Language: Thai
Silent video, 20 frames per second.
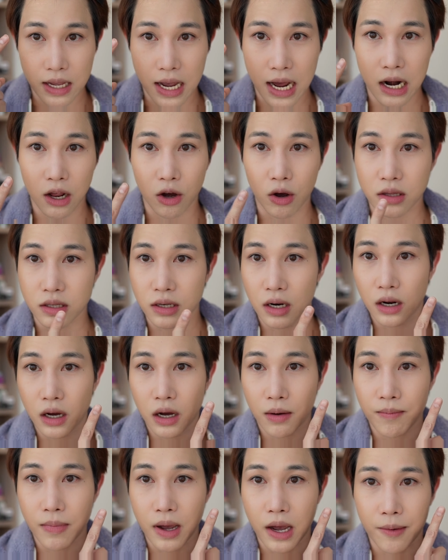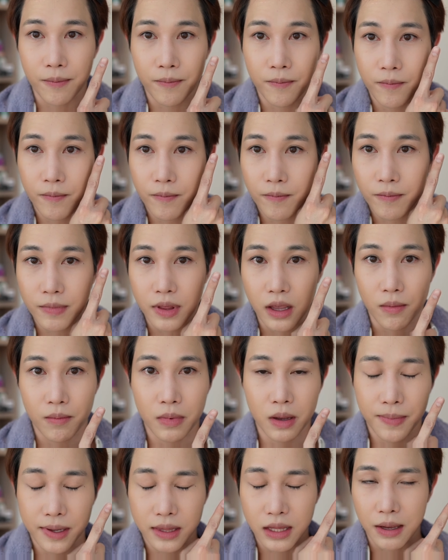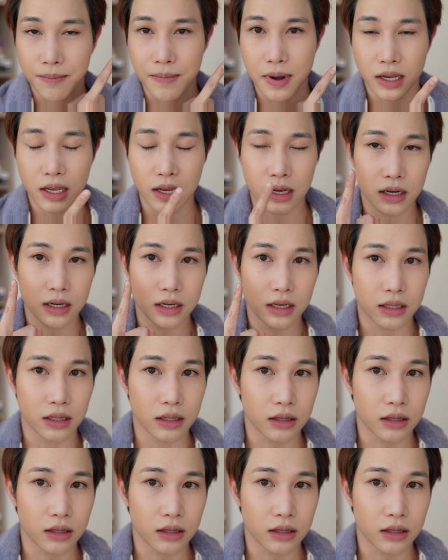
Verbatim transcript: หน้าเราก็จะเริ่มแบบเนี่ยมีมิติมากยิ่งขึ้น